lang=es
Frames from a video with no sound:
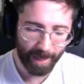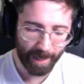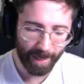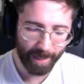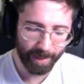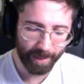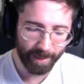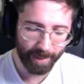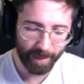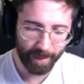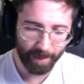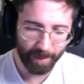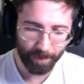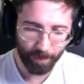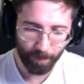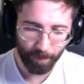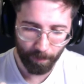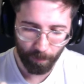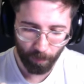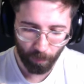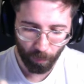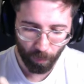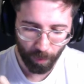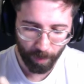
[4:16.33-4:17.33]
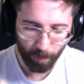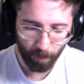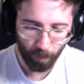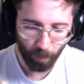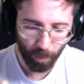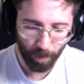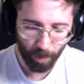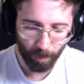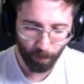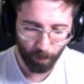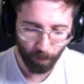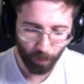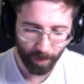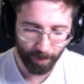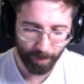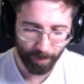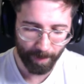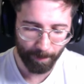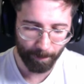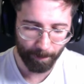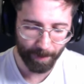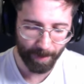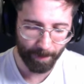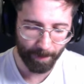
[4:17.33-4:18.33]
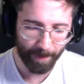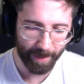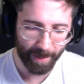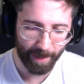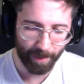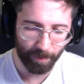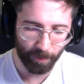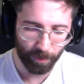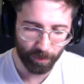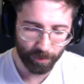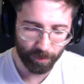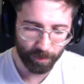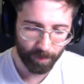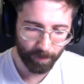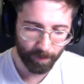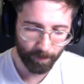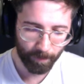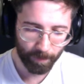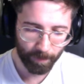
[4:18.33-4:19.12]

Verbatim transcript: hay que ir muy, muy, muy bien preparados.